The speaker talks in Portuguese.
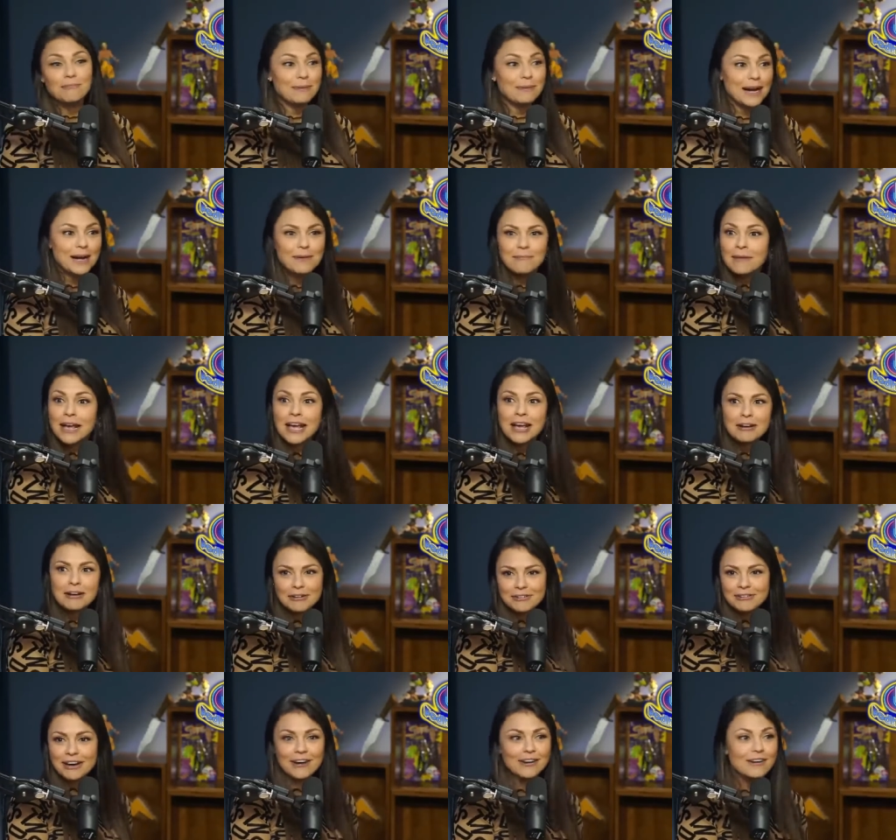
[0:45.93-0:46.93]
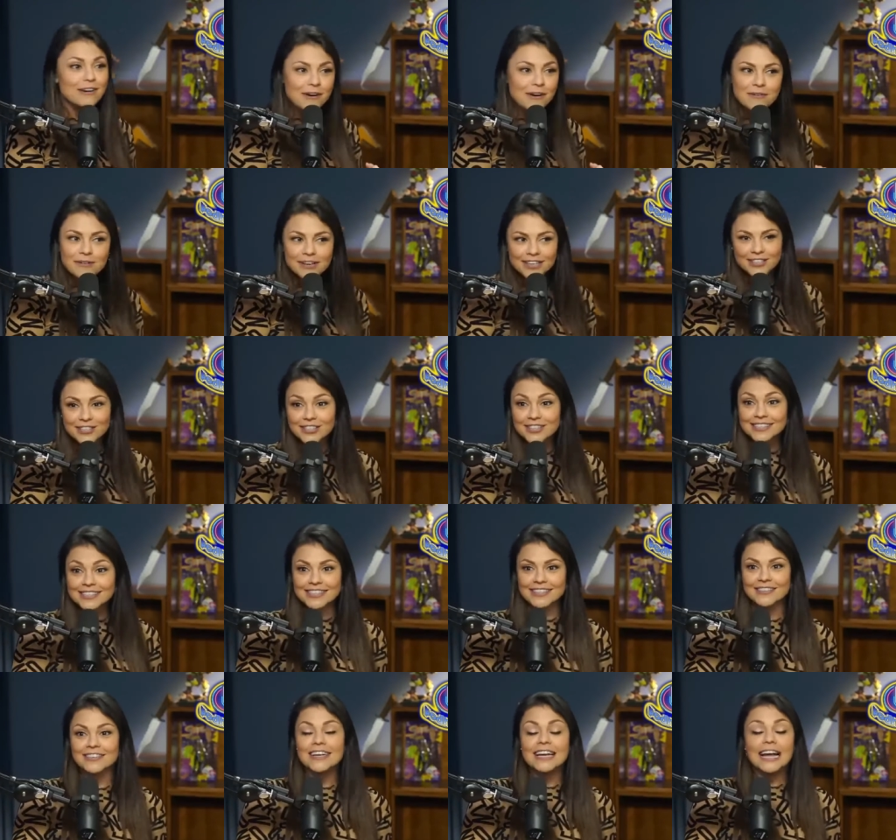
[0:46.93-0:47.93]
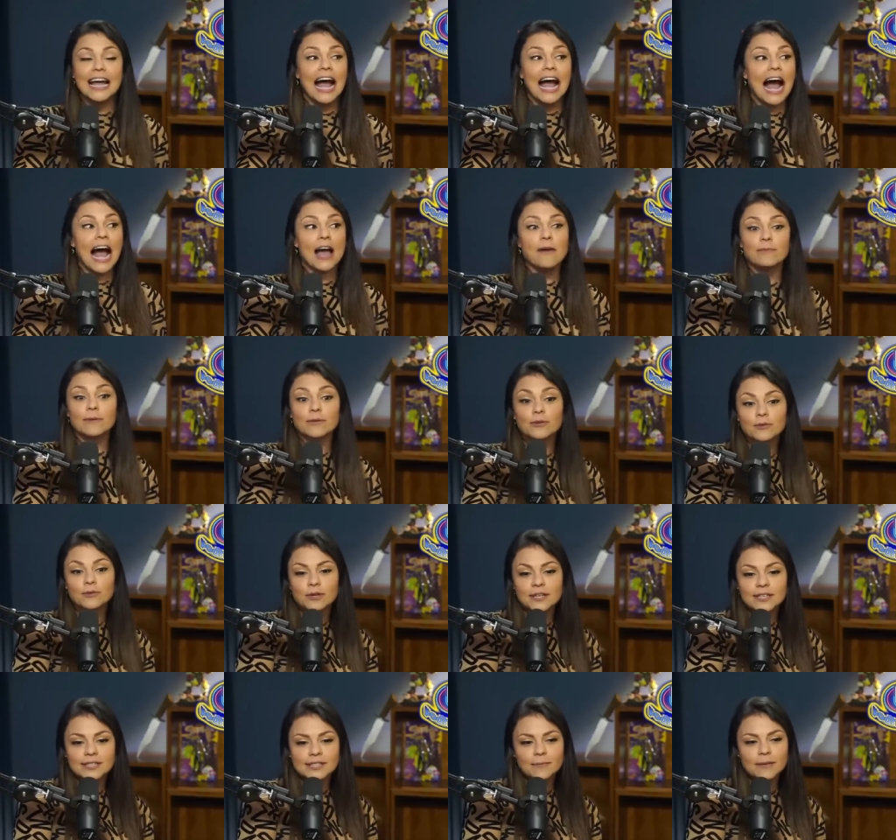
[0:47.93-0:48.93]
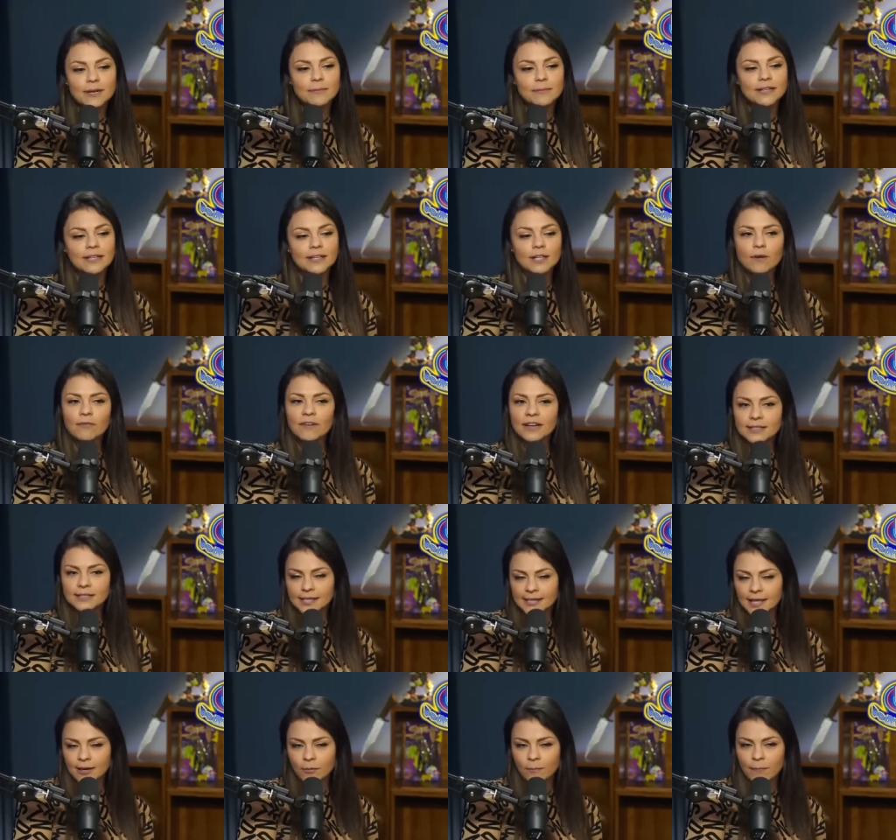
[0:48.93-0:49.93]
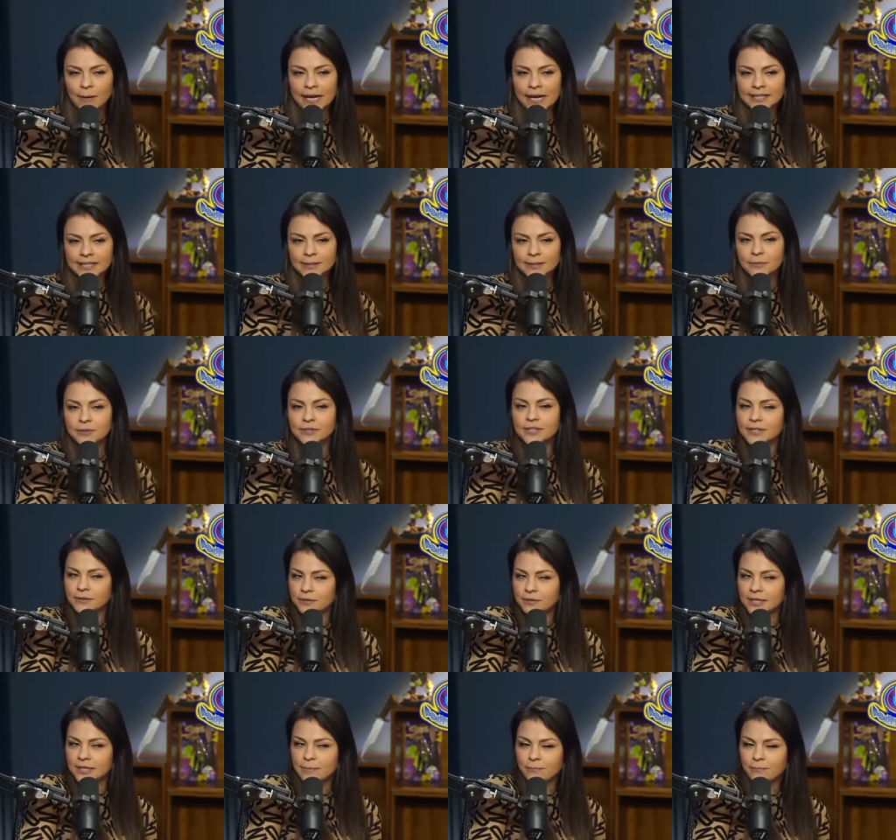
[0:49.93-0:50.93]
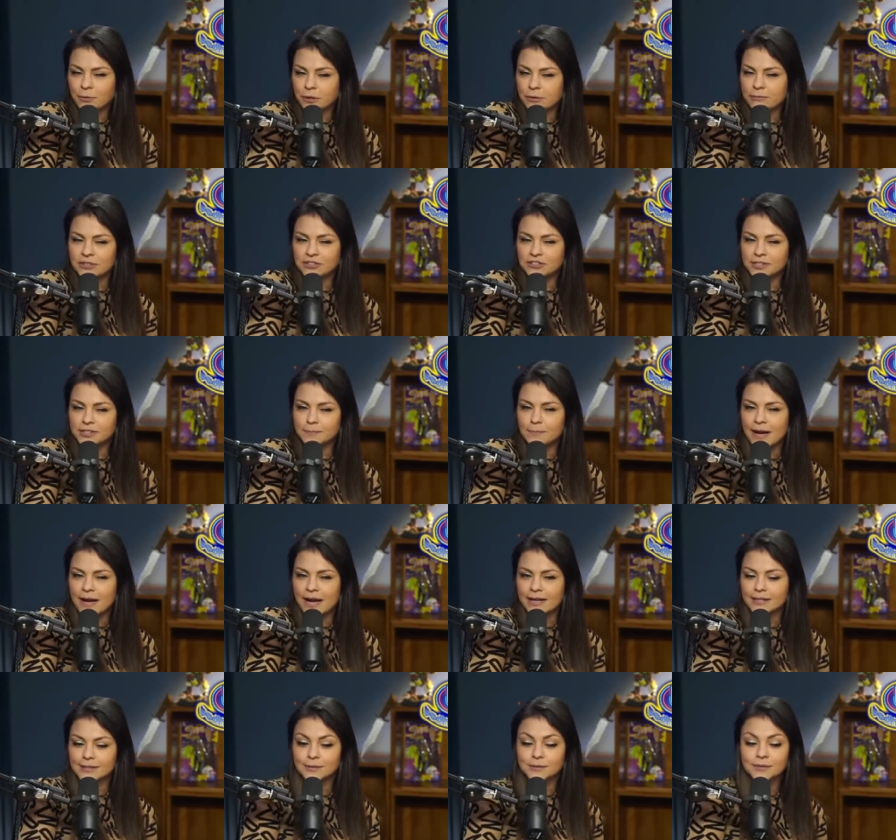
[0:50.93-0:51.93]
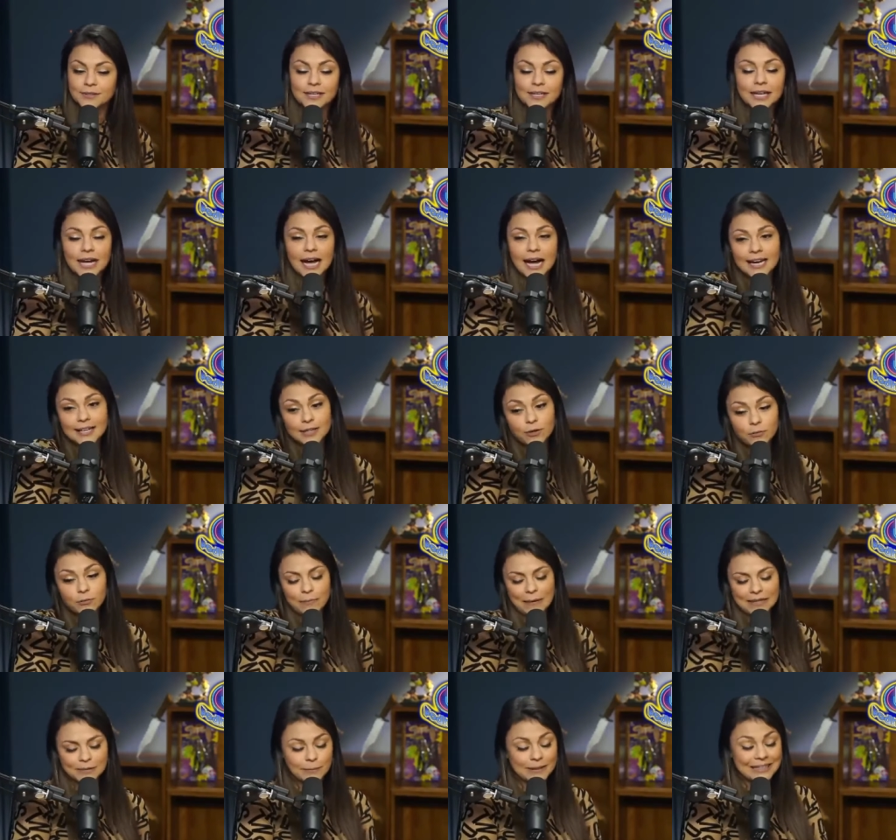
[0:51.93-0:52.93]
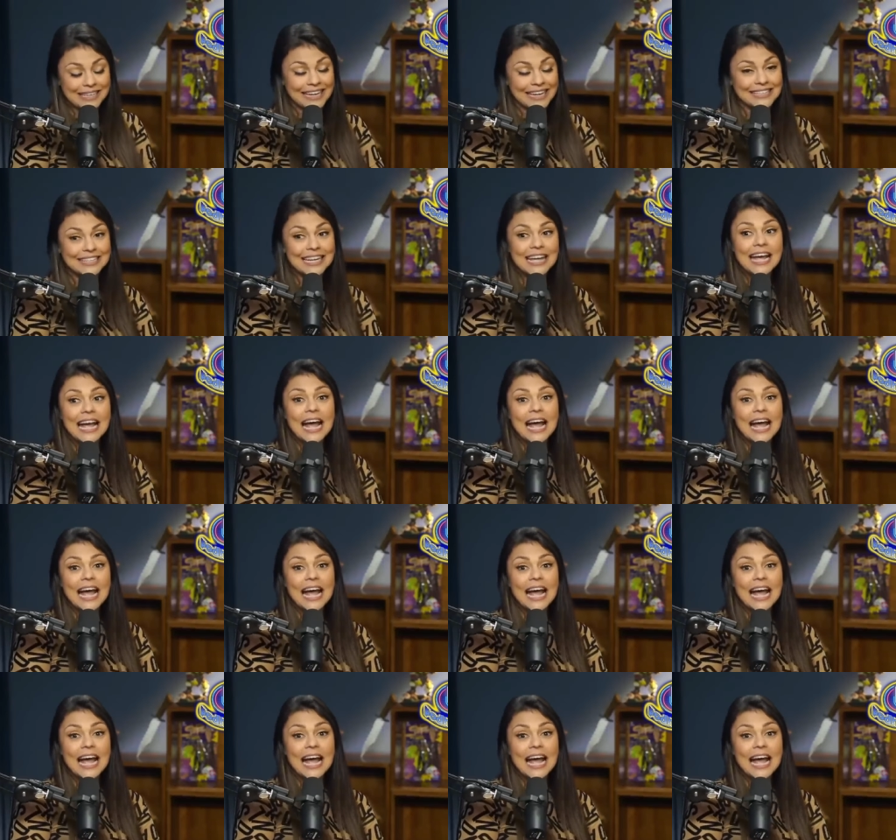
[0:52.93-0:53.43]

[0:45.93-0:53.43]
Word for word: pra mil, era o kitzinho. Aí o produtor em cima de mim, tanto que eu falei, você tá com pressa, moça? Que eu queria um pouquinho mais de espaço. Aí ele deu um passo para trás.